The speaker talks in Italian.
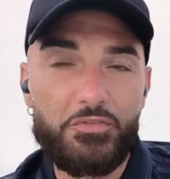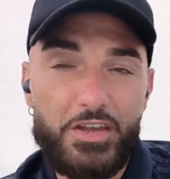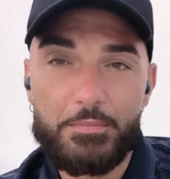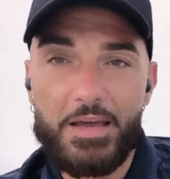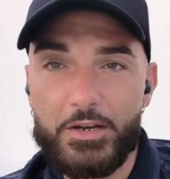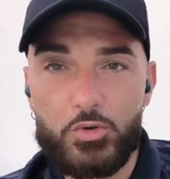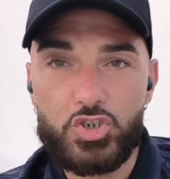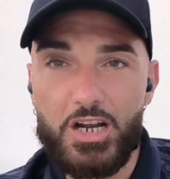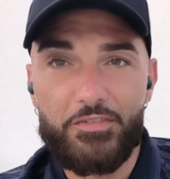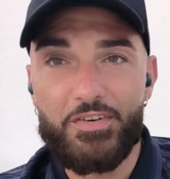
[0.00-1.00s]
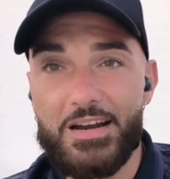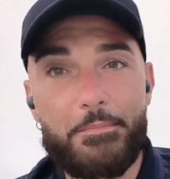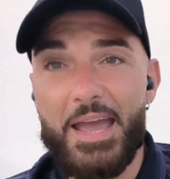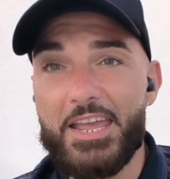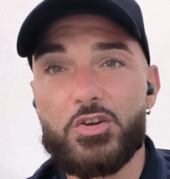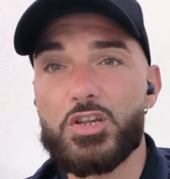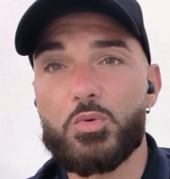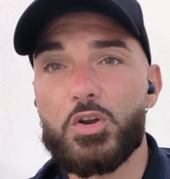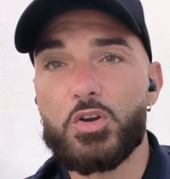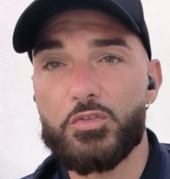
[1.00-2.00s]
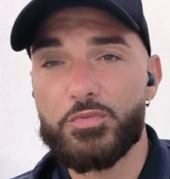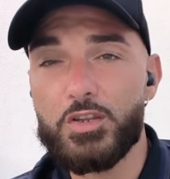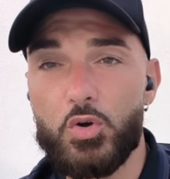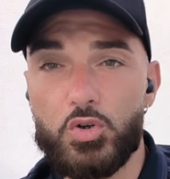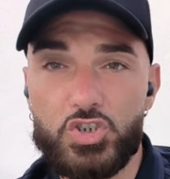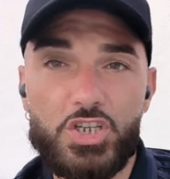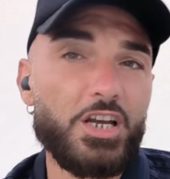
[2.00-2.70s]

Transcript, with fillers: ferma e riuscire a fare meglio di quello che ho fatto oggi.